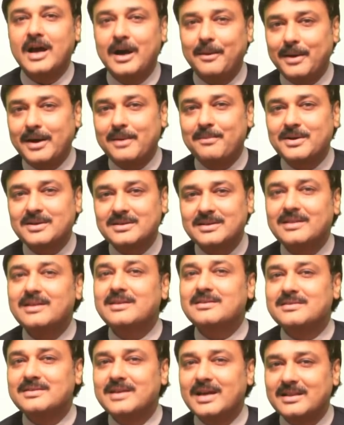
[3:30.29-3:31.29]
हमारा मकसद
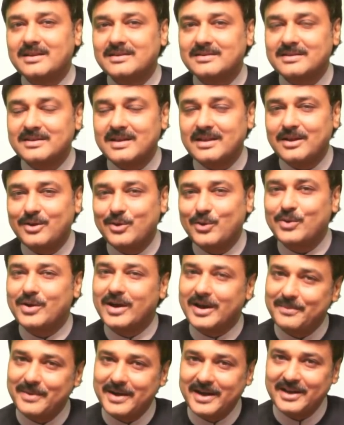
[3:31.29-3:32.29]
है ज्यादा से ज्यादा लोग
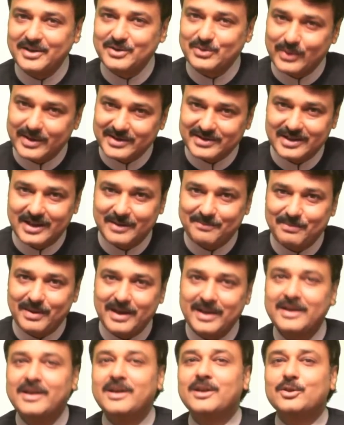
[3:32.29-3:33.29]
घर बैठे ही स्वास्थ्य लाभ
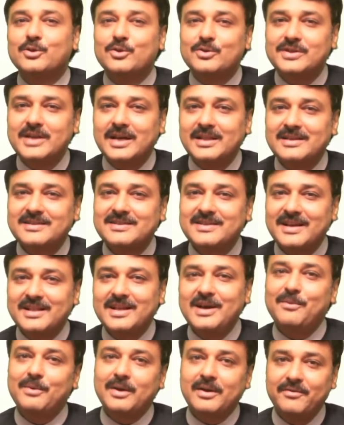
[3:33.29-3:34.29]
पाएं तो ज्यादा से
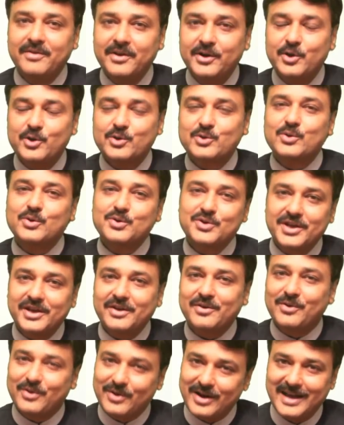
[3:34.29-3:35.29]
ज्यादा हमारे वीडियोज को
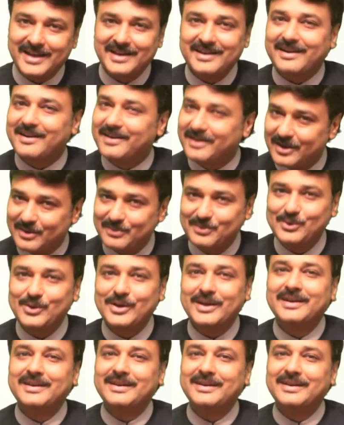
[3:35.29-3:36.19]
शेयर और लाइक करना ना भूलें